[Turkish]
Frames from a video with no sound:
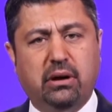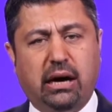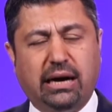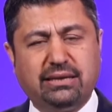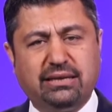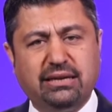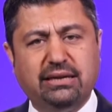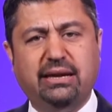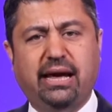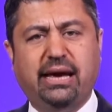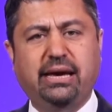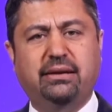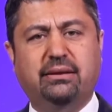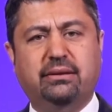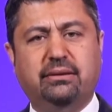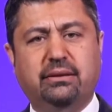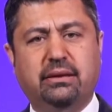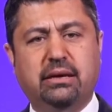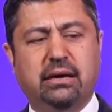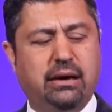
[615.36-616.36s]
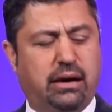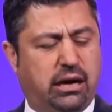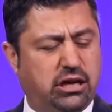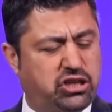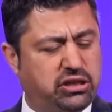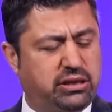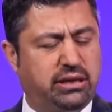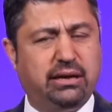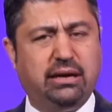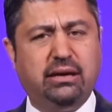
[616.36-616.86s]
Hatırlayın
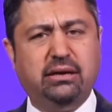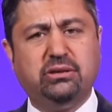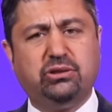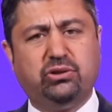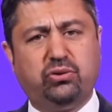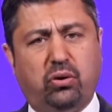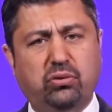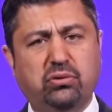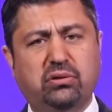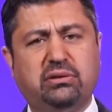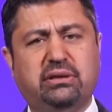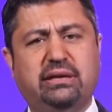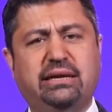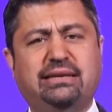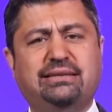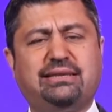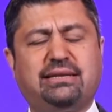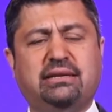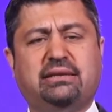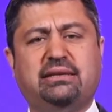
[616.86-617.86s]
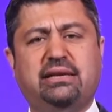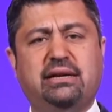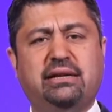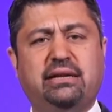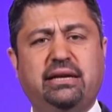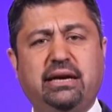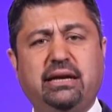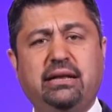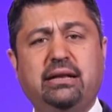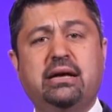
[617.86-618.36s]
Acılara, zorluklara,
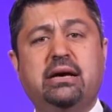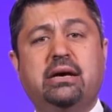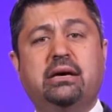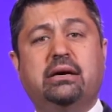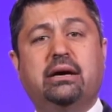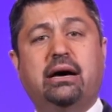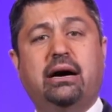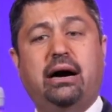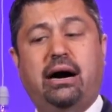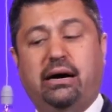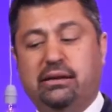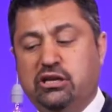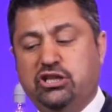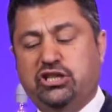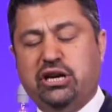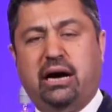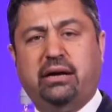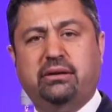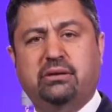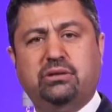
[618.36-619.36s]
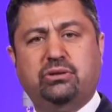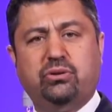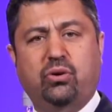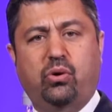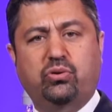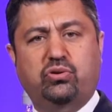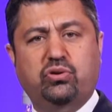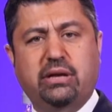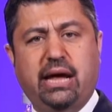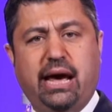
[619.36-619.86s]
sıkıntılara değil alacağınız
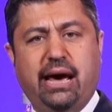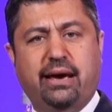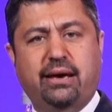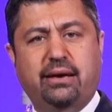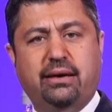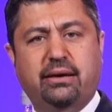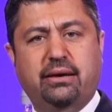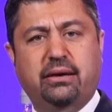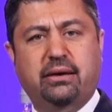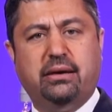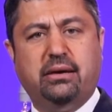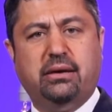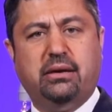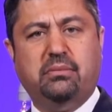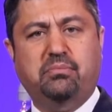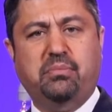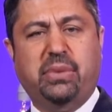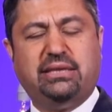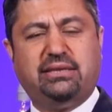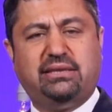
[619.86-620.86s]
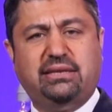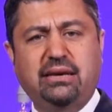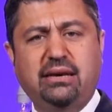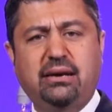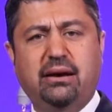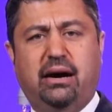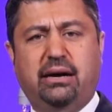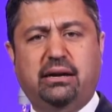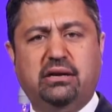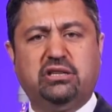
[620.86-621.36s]
ödüle Mesih
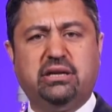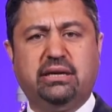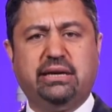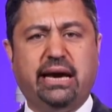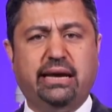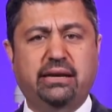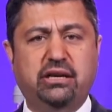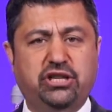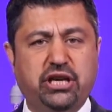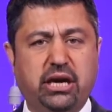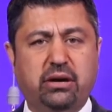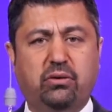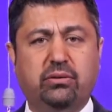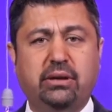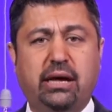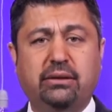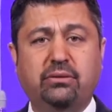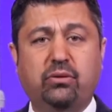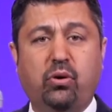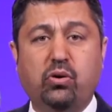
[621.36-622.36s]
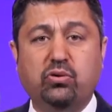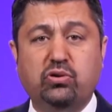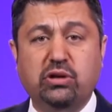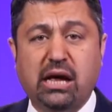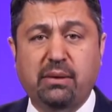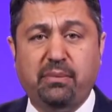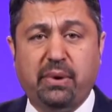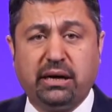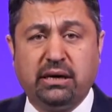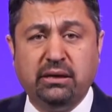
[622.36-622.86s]
aracılığıyla gelecek olan
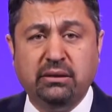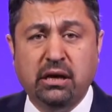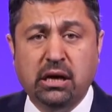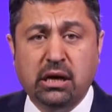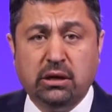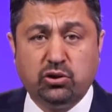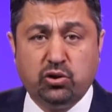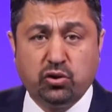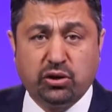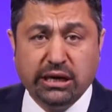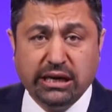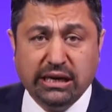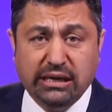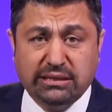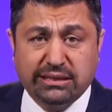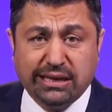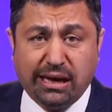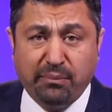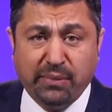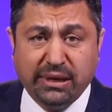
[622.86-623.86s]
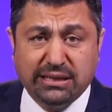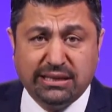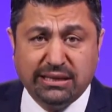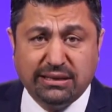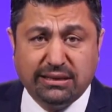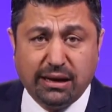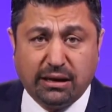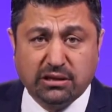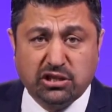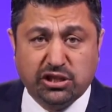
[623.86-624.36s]
ödüle bakın. Çünkü insan
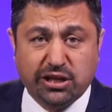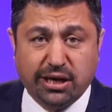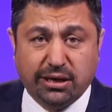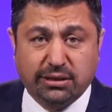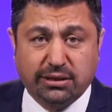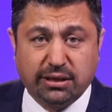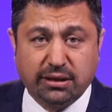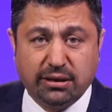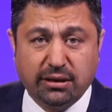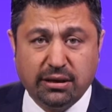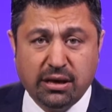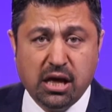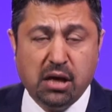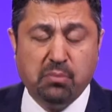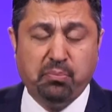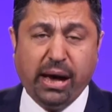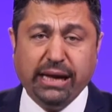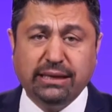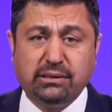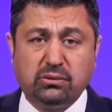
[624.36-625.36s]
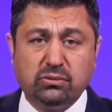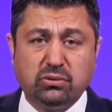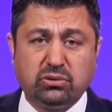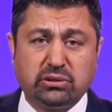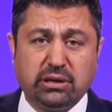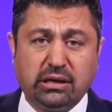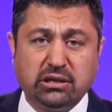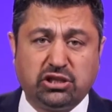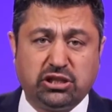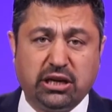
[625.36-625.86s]
Mesih de acı çekti.
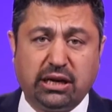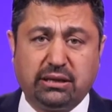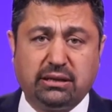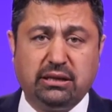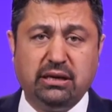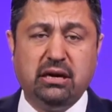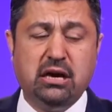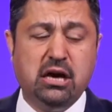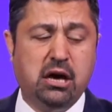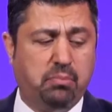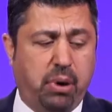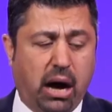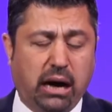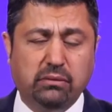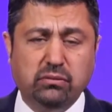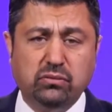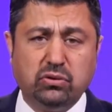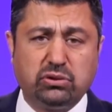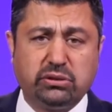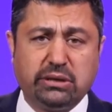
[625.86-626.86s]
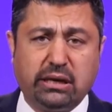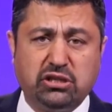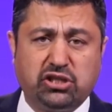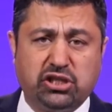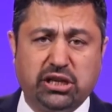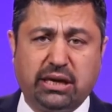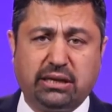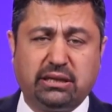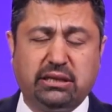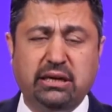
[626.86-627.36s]
Petrus da acı çekti. Pavlus da acı
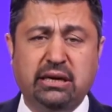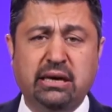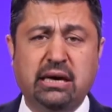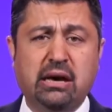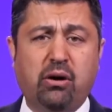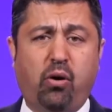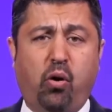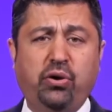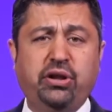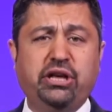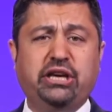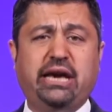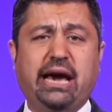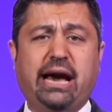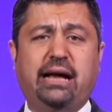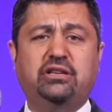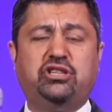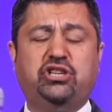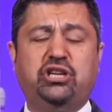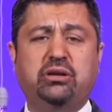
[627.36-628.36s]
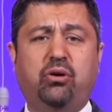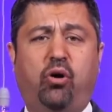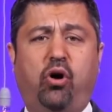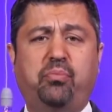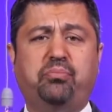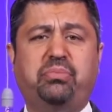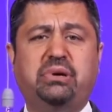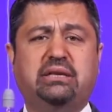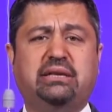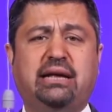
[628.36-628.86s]
çekti. 12 elçini
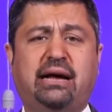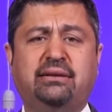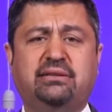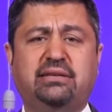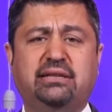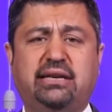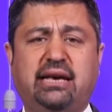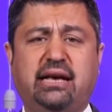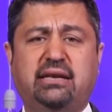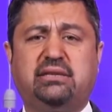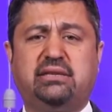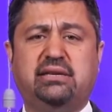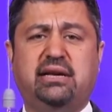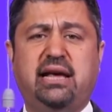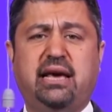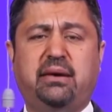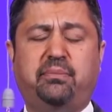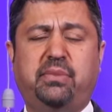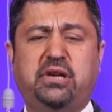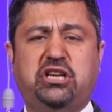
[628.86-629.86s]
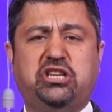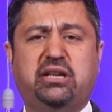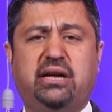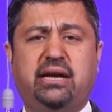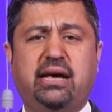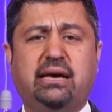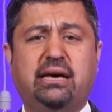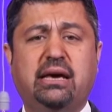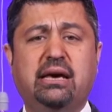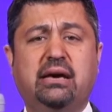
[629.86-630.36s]
11 tanesi kesilerek,
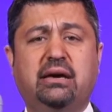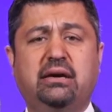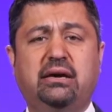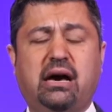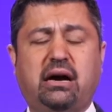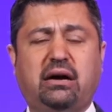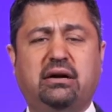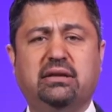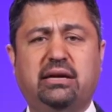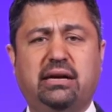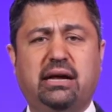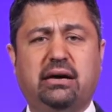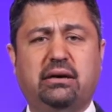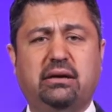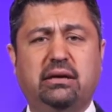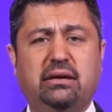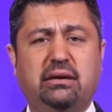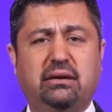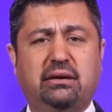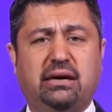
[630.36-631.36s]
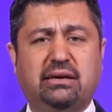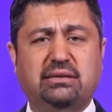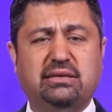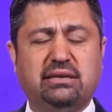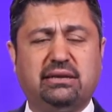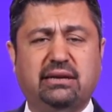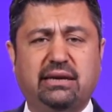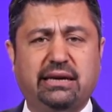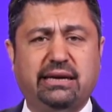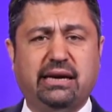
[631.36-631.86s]
biçilerek, yakılarak,
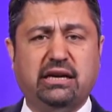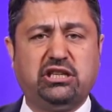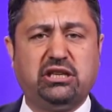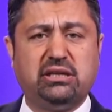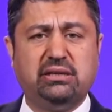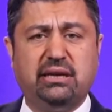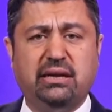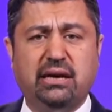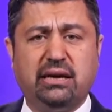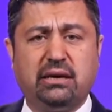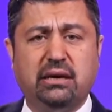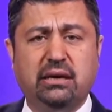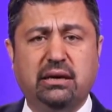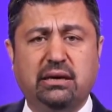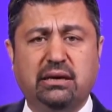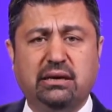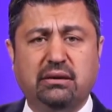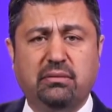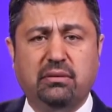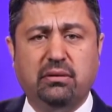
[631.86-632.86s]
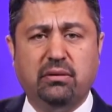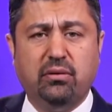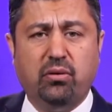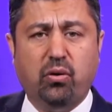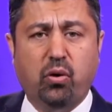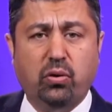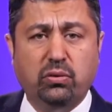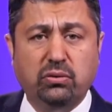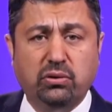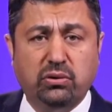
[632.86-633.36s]
kazıklara geçirilerek
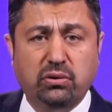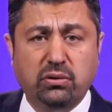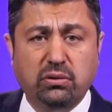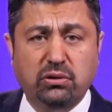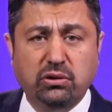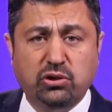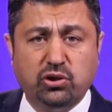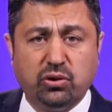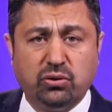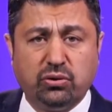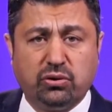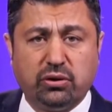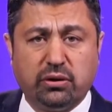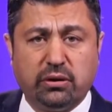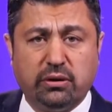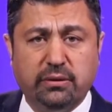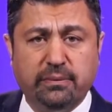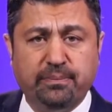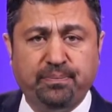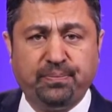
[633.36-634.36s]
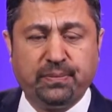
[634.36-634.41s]
öldürüldü çünkü.